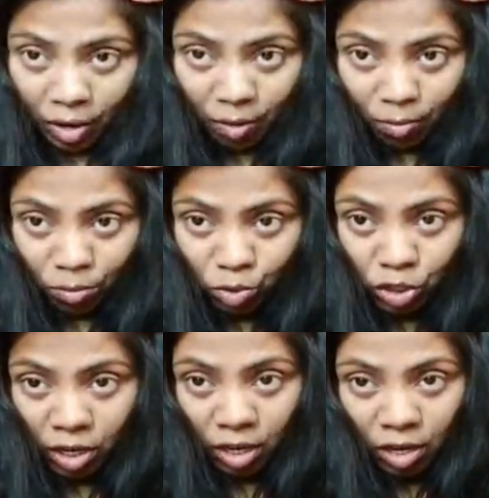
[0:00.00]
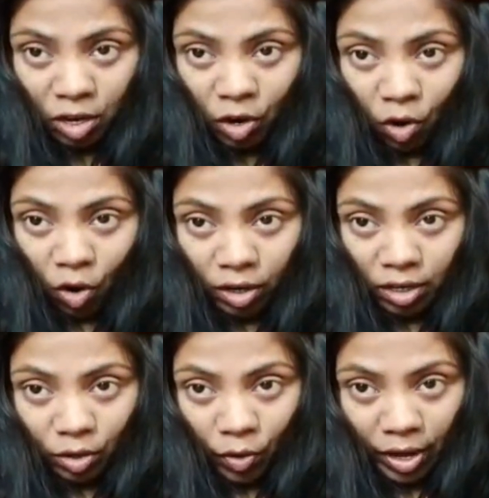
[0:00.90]
हुए मुझे
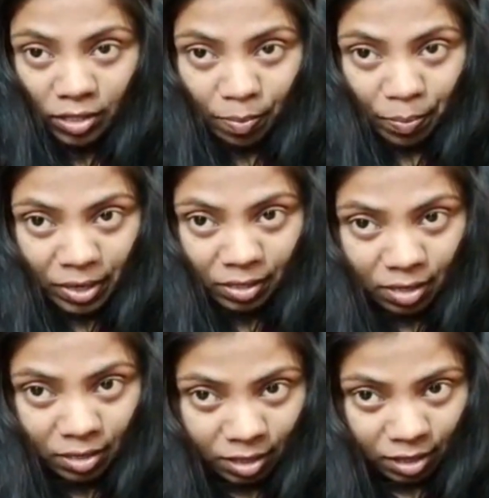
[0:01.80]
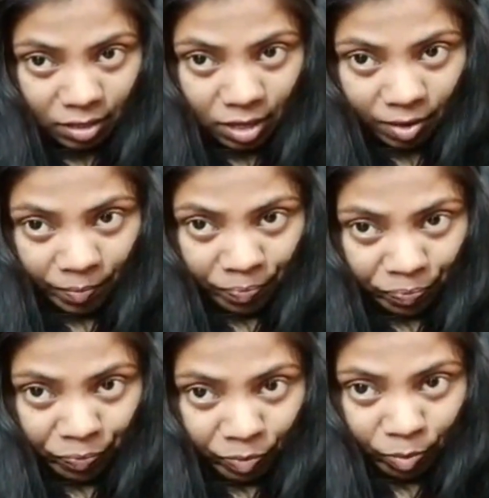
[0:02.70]
कॉटन को ऐसे प्रेस करते करते
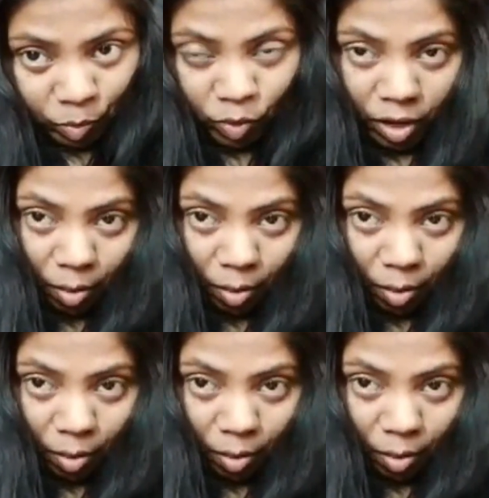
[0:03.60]
पूरे